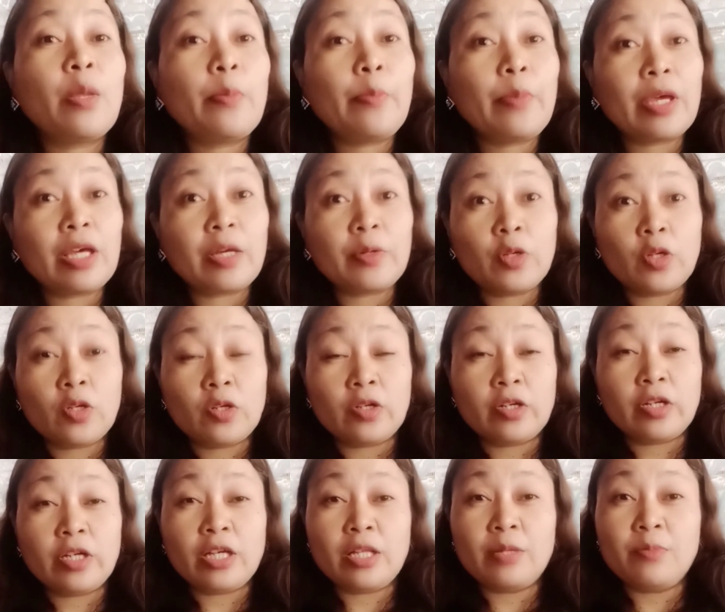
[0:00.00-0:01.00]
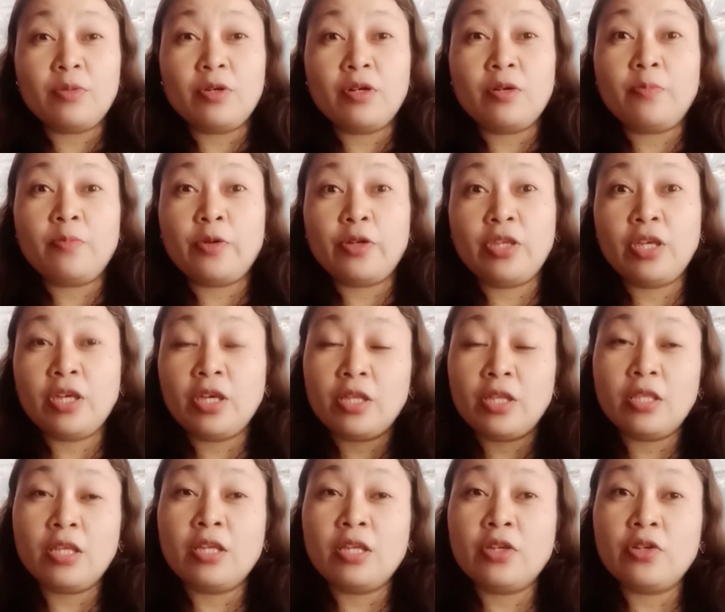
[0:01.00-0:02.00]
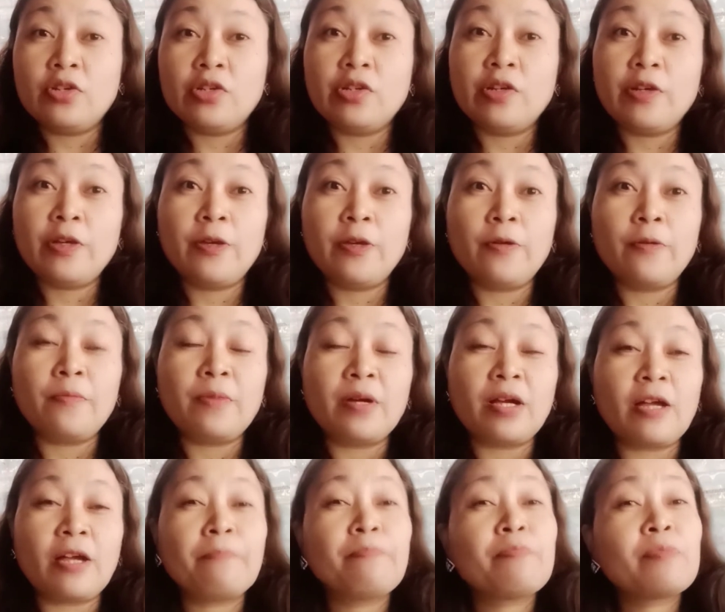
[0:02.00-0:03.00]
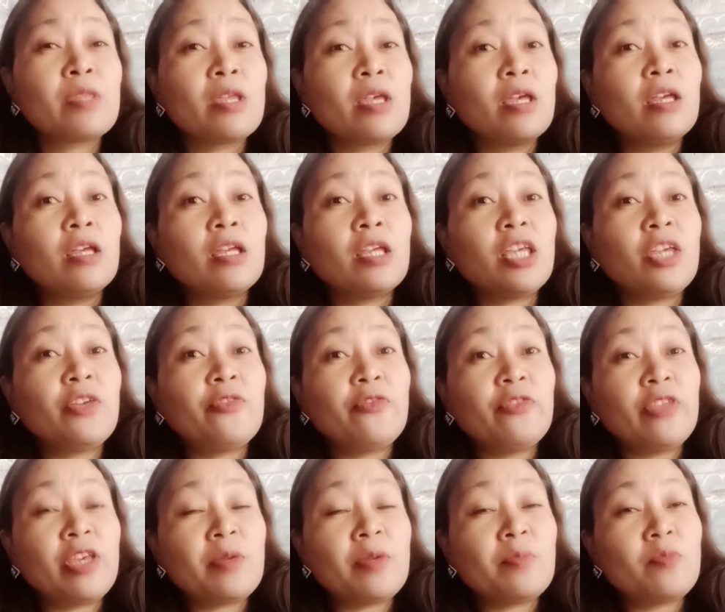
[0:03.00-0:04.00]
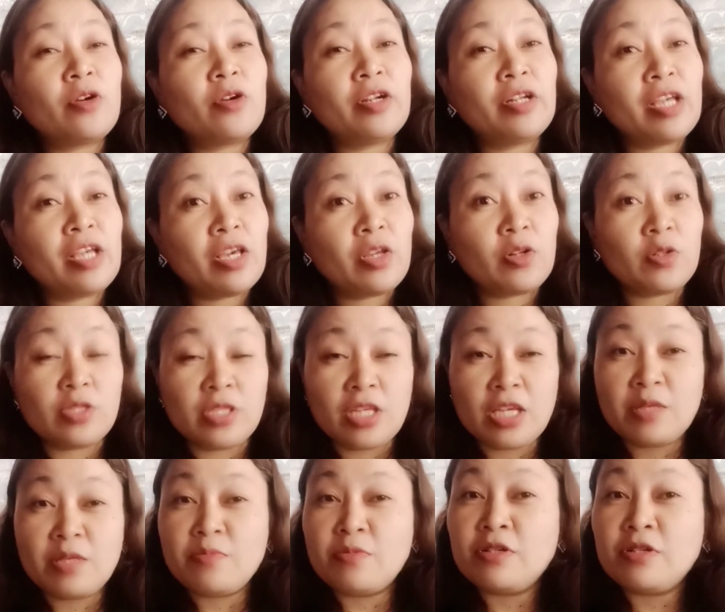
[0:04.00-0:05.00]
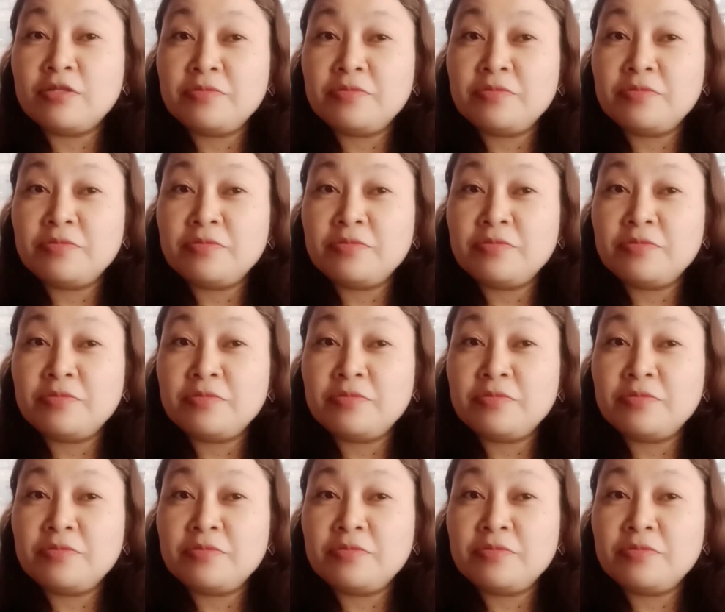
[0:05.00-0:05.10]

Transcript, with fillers: makeup tutorial mo pwede din yun yung mga evening morning routine nyo